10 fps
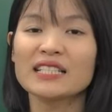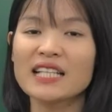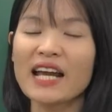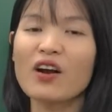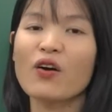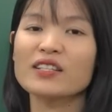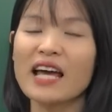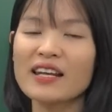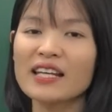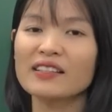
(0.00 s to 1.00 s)
Sài Gòn
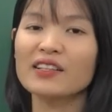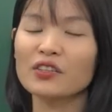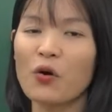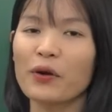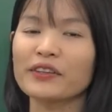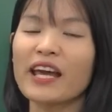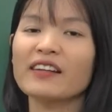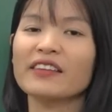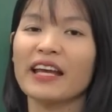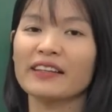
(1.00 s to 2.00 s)
gia định được đổi
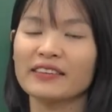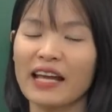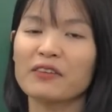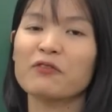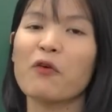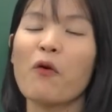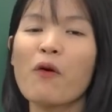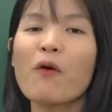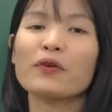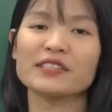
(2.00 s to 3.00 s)
tên thành thành
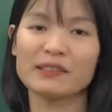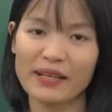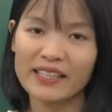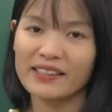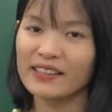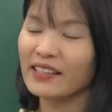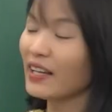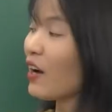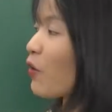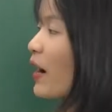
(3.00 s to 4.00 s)
phố Hồ Chí Minh
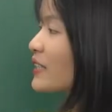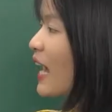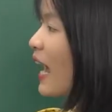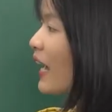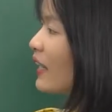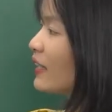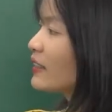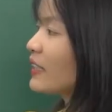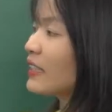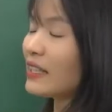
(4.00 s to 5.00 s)
ngoài ra
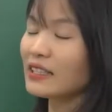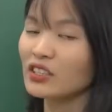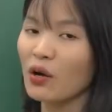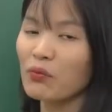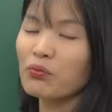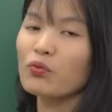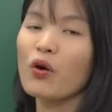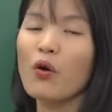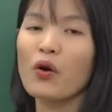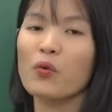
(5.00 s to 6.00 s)
thì trong
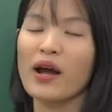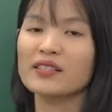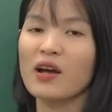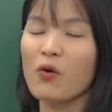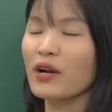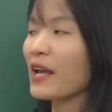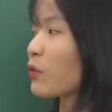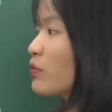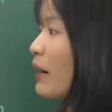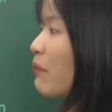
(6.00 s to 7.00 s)
Quốc hội khóa 6 này
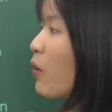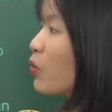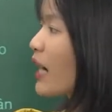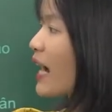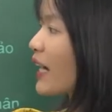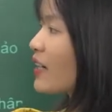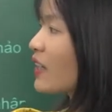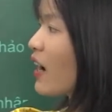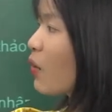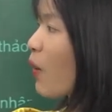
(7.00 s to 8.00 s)
cũng đã bầu ra các
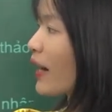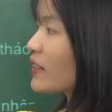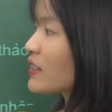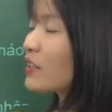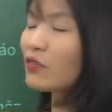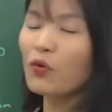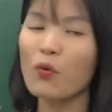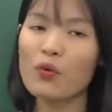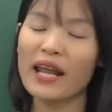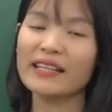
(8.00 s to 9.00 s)
cơ quan chức
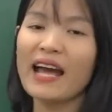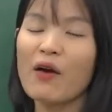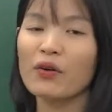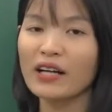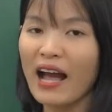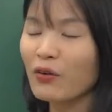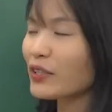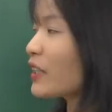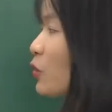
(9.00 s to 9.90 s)
vụ lãnh đạo cao nhất